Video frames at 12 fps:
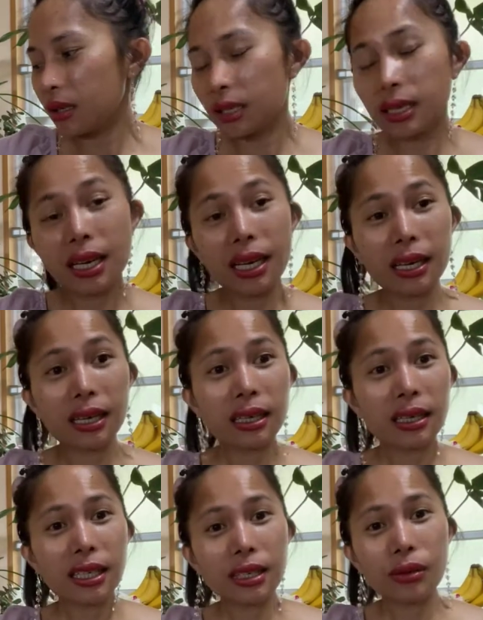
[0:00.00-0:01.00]
ilang
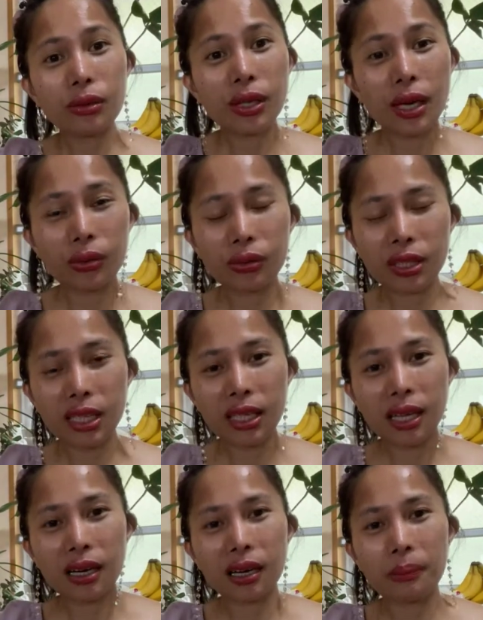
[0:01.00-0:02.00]
linggo na akong di
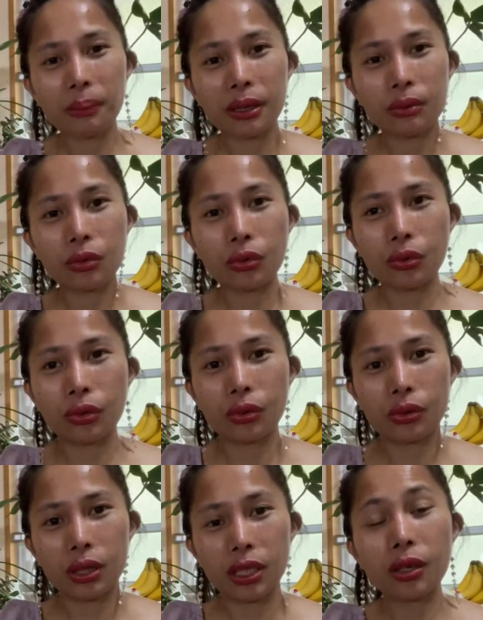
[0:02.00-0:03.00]
nakakapagmunggo.
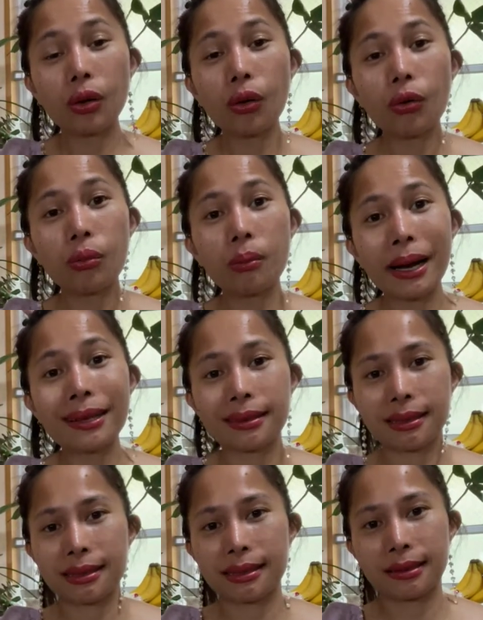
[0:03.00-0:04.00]
Linggo,
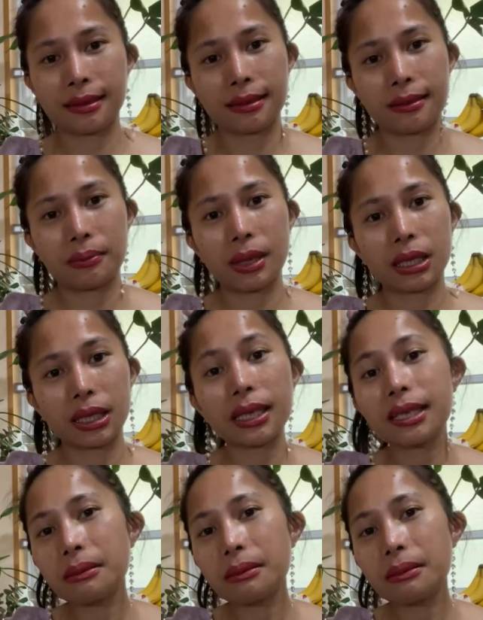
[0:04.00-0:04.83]
months. Mga 3